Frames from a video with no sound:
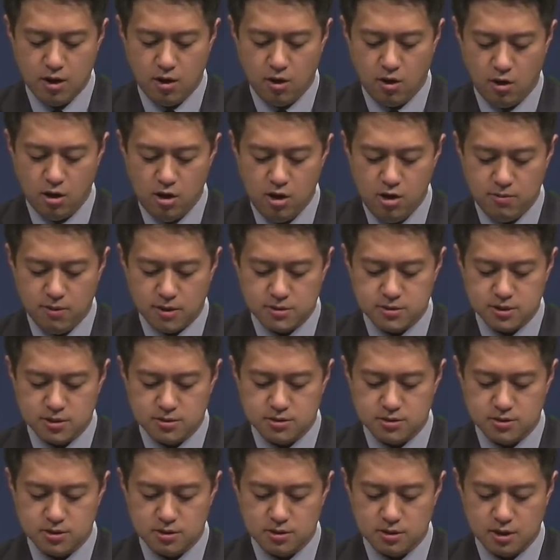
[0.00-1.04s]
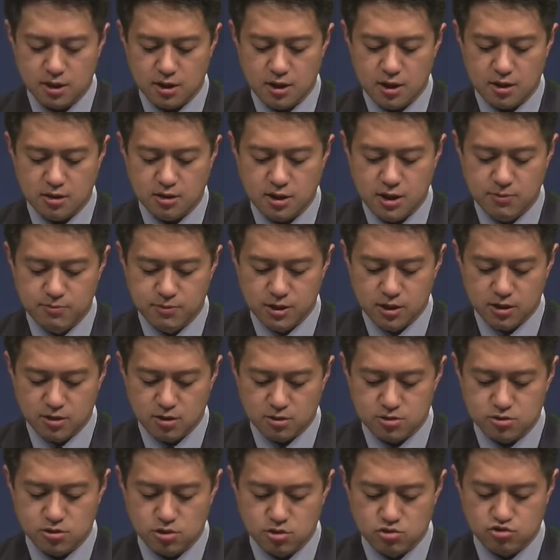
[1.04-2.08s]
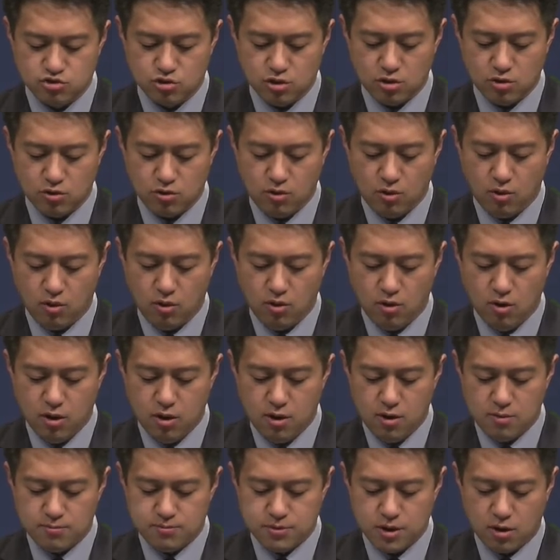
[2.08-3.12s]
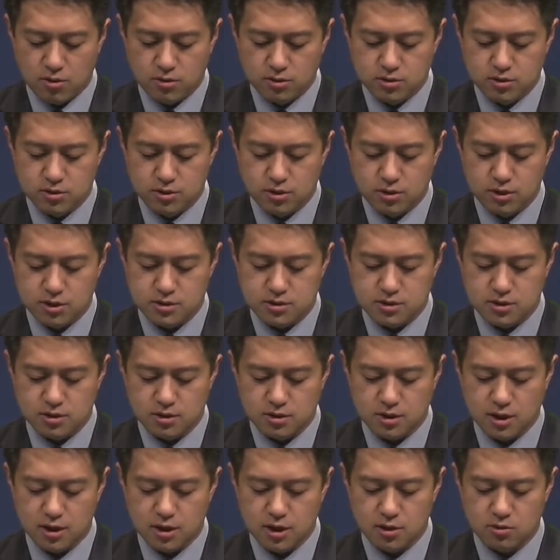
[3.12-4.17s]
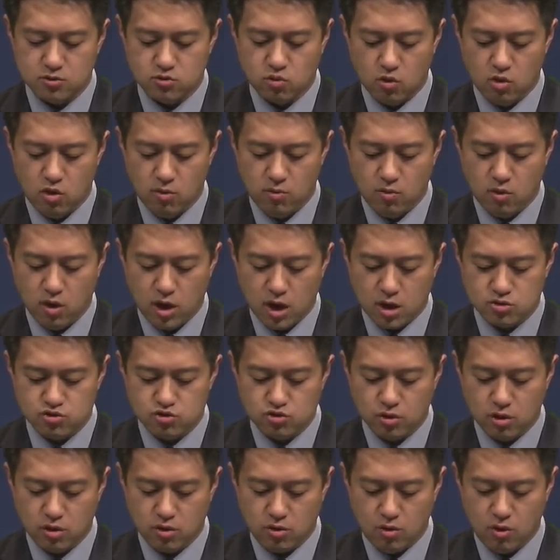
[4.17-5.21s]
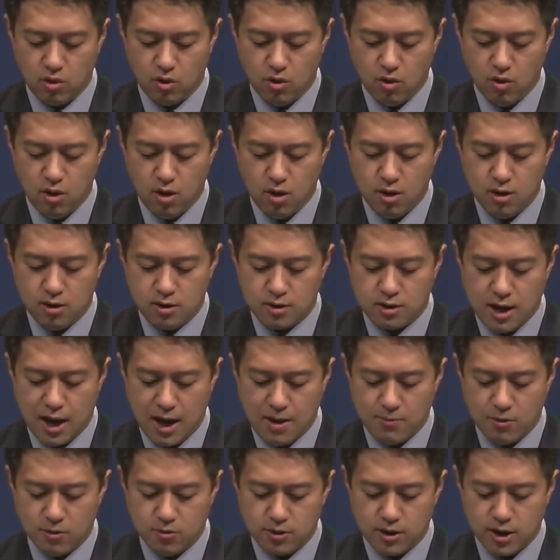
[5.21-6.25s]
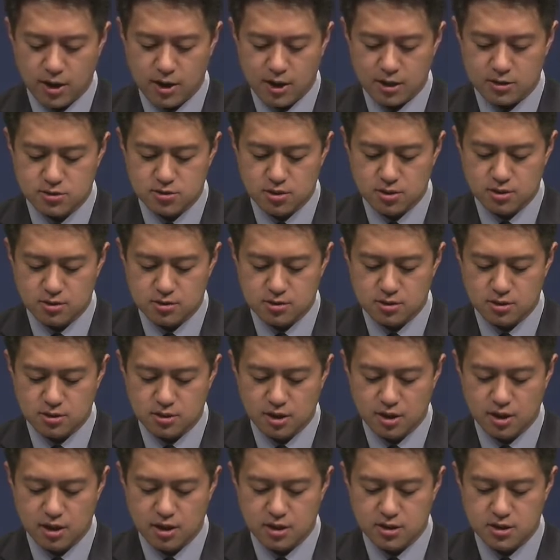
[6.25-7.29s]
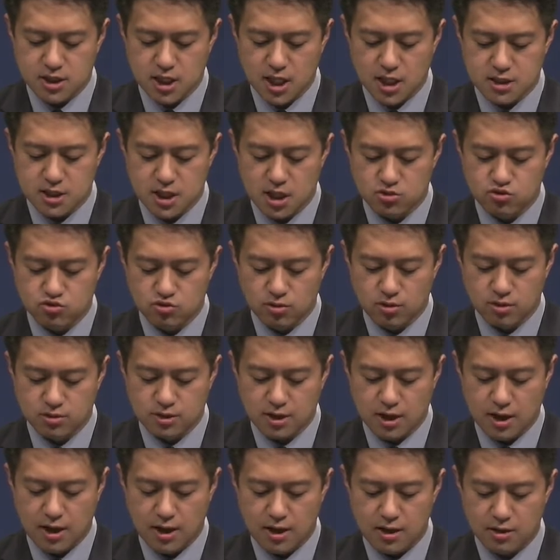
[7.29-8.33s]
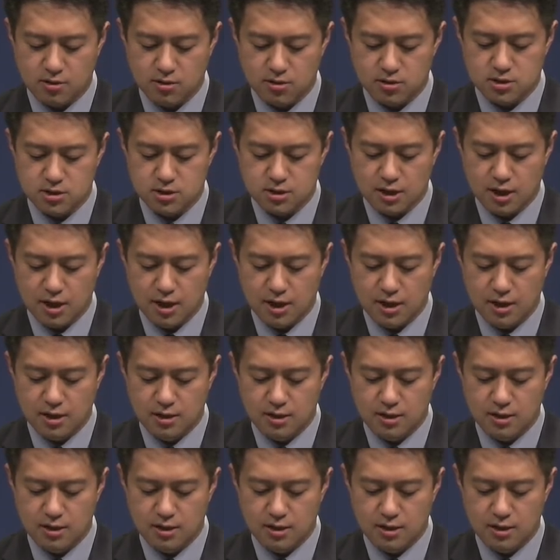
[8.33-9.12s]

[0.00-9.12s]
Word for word: 헐벗었을 때에 입을 것을 주었고 병들어 있을 때에 돌보아 주었고 감옥에 갇혀 있을 때에 찾아 주었다 할 것이다.